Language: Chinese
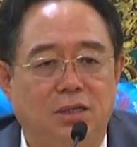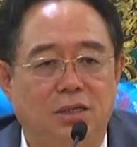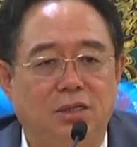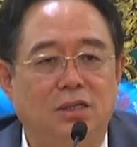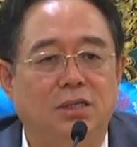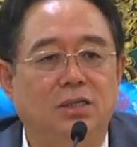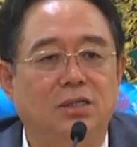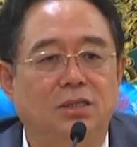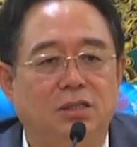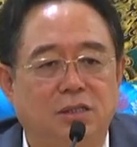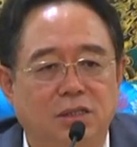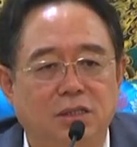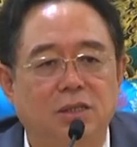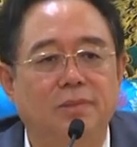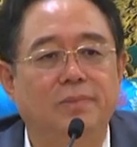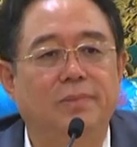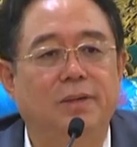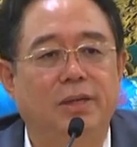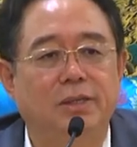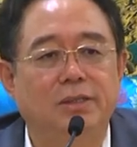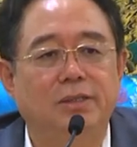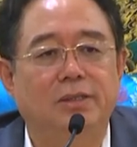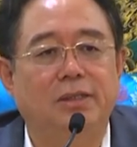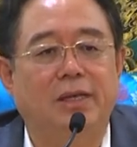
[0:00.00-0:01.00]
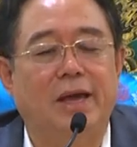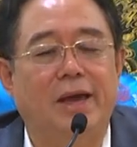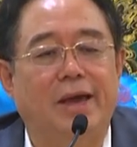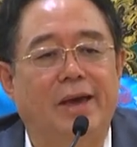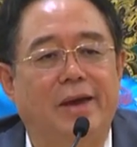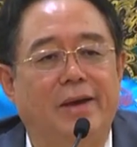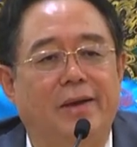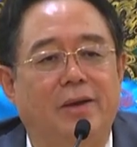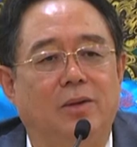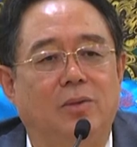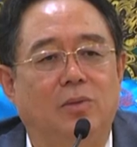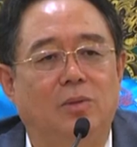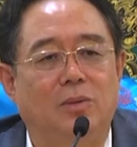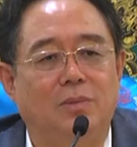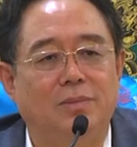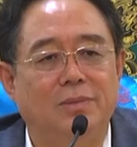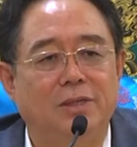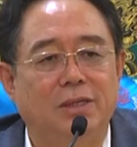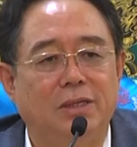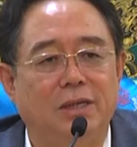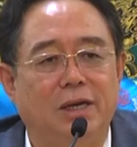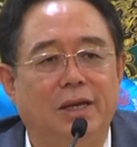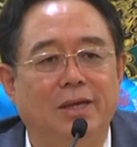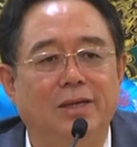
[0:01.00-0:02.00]
这是清明节，我
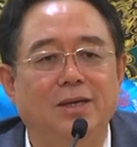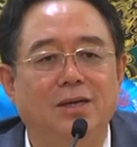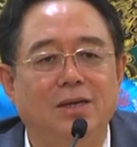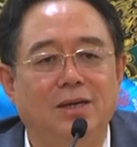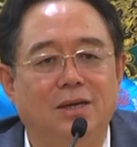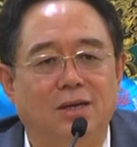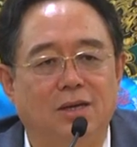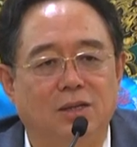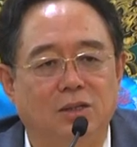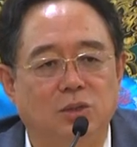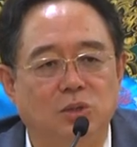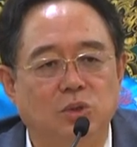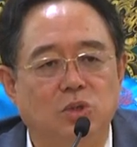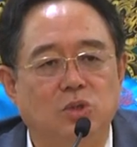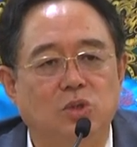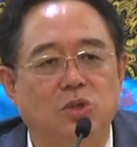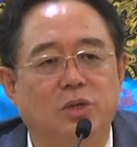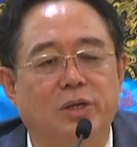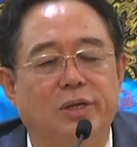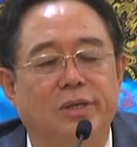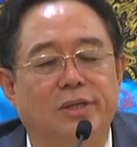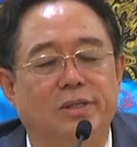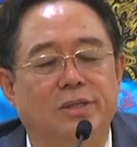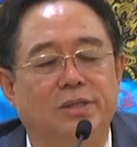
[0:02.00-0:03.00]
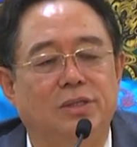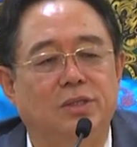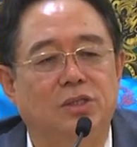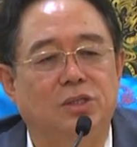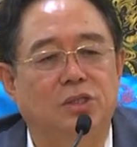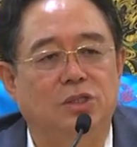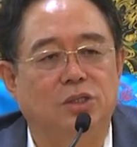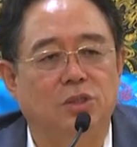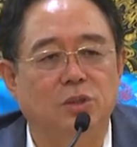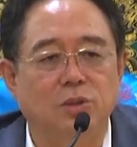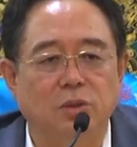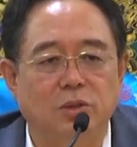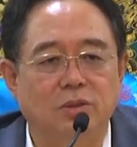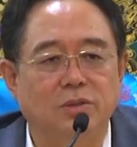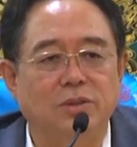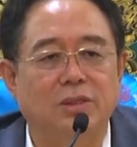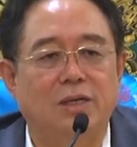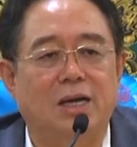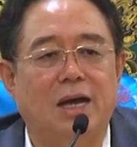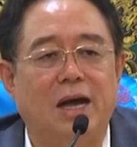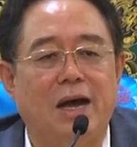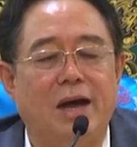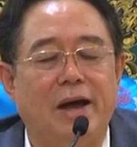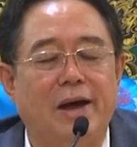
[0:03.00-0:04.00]
们人恒顺时
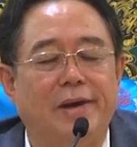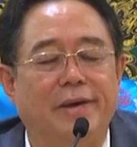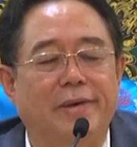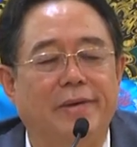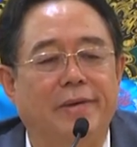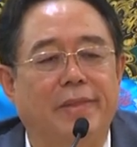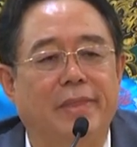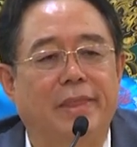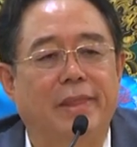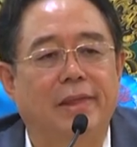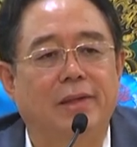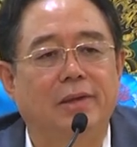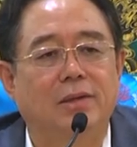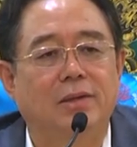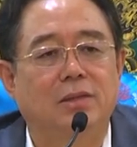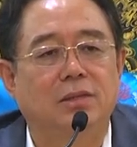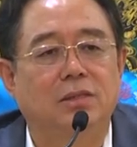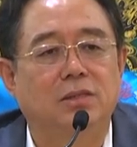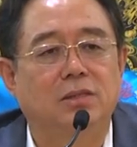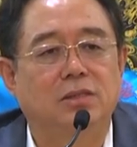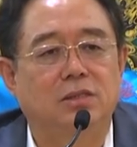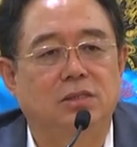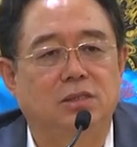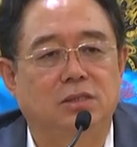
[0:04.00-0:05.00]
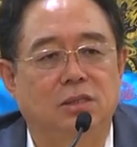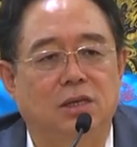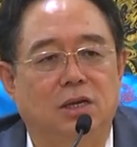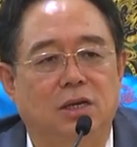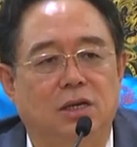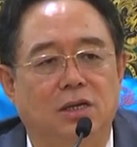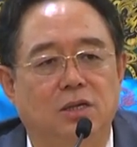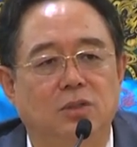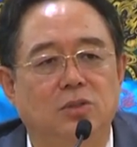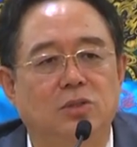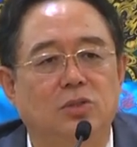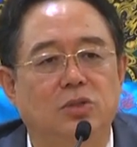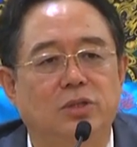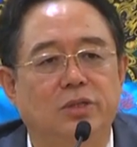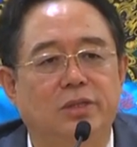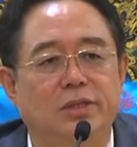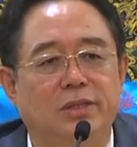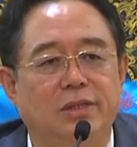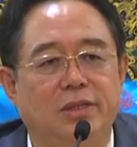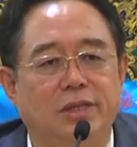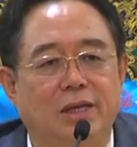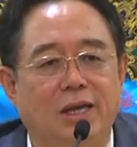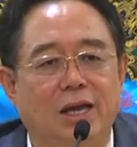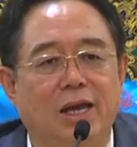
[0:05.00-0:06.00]
空场，时恒
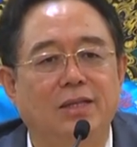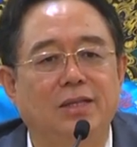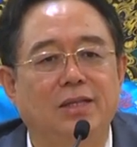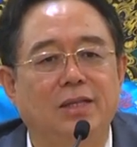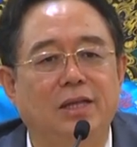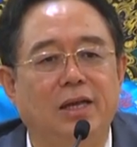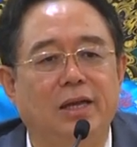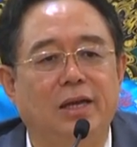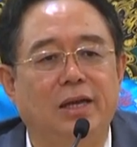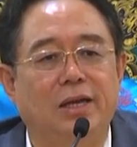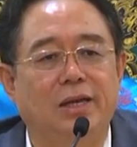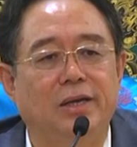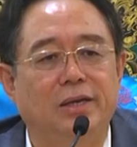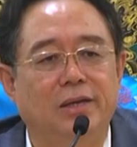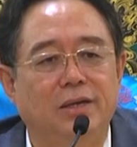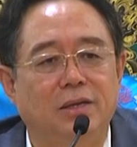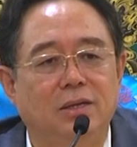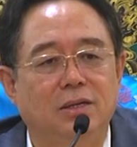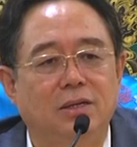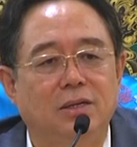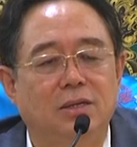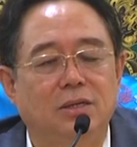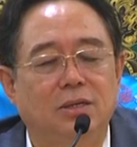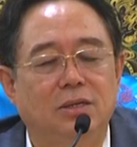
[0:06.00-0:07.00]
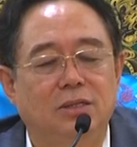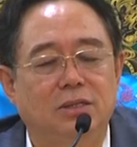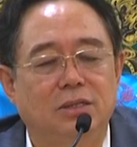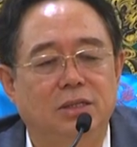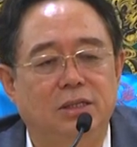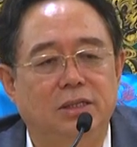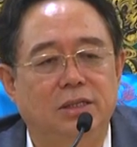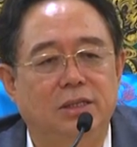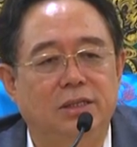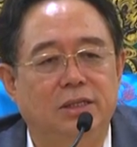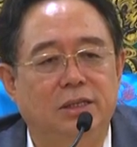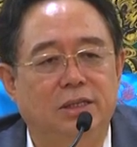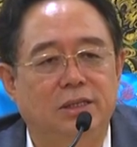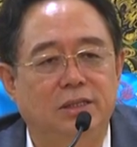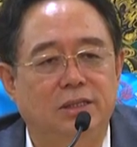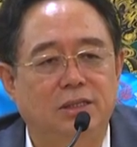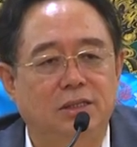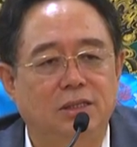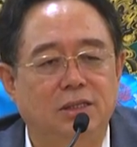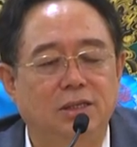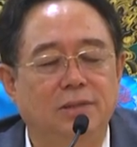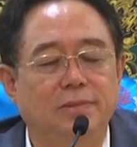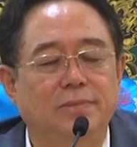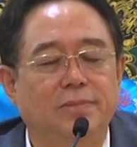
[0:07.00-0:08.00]
顺天地这个的
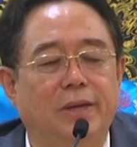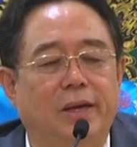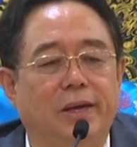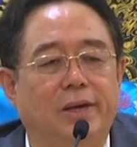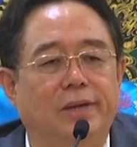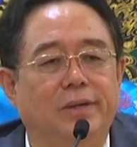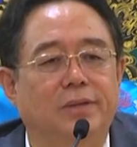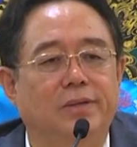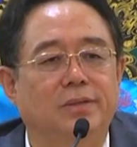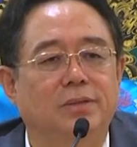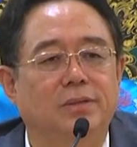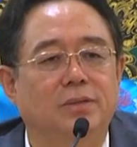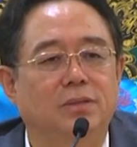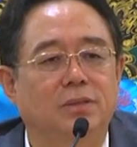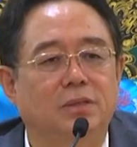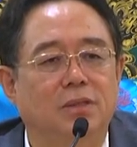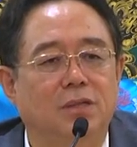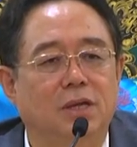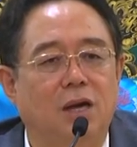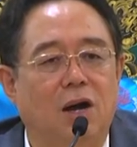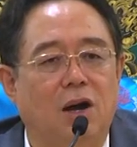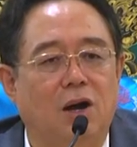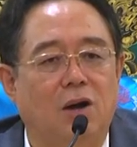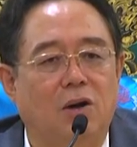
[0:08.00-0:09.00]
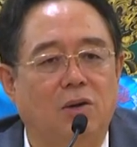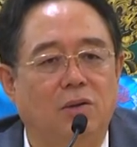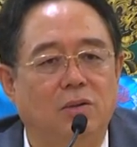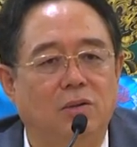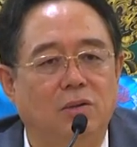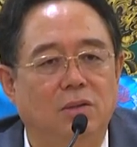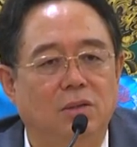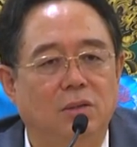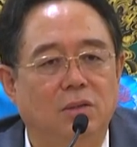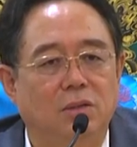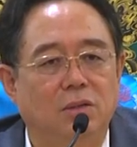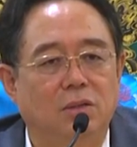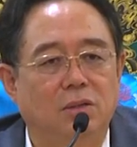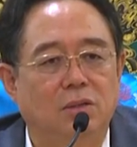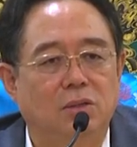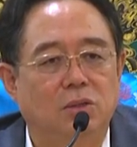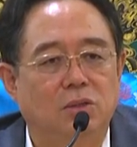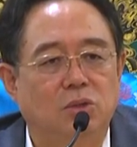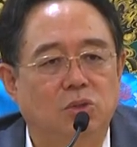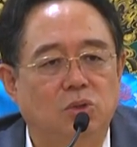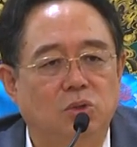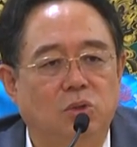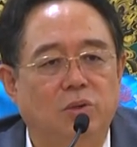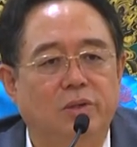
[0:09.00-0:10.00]
清明要
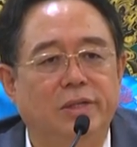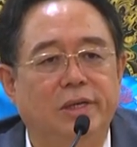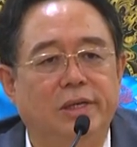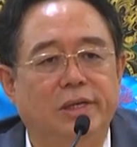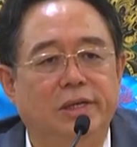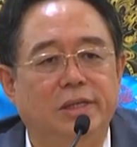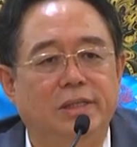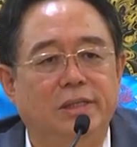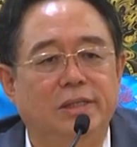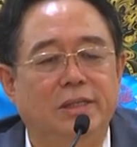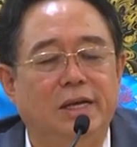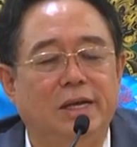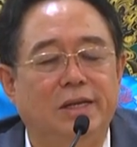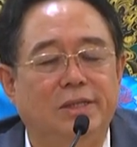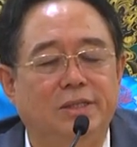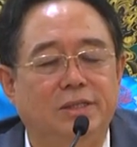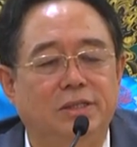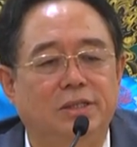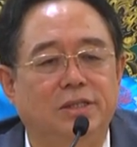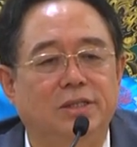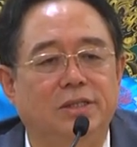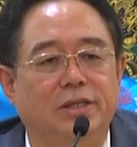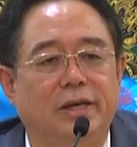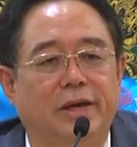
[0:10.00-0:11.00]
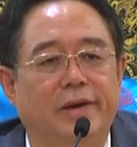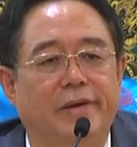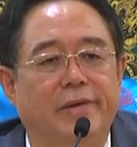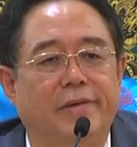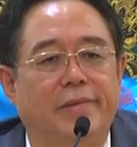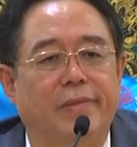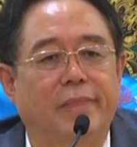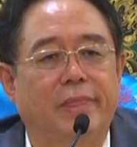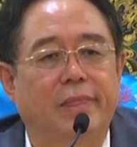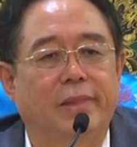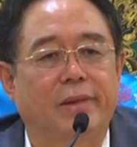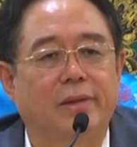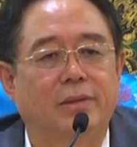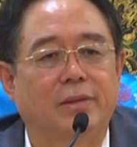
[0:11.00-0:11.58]
做的一件事情，